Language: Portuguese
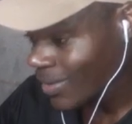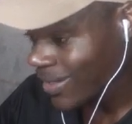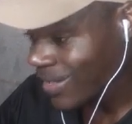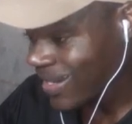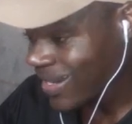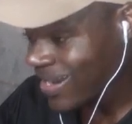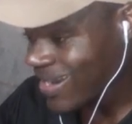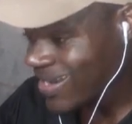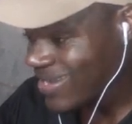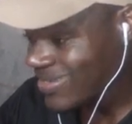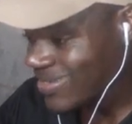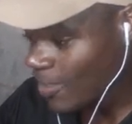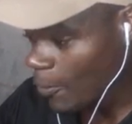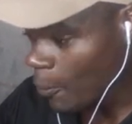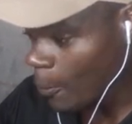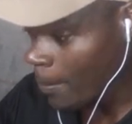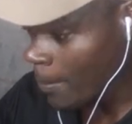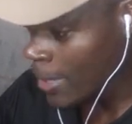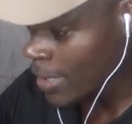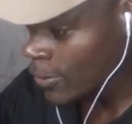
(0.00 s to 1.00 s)
Cara, só
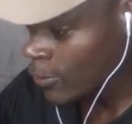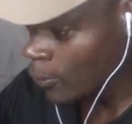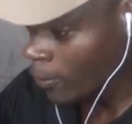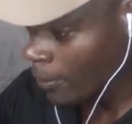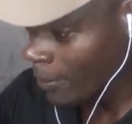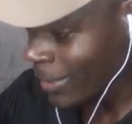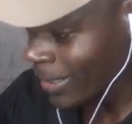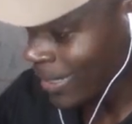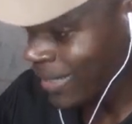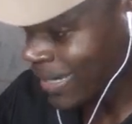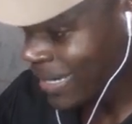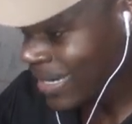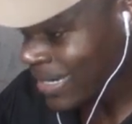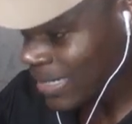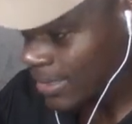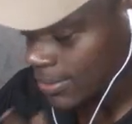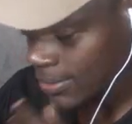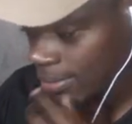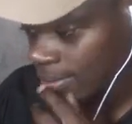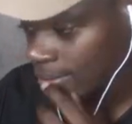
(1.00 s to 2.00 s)
aumentou pra
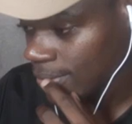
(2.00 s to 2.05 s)
cara.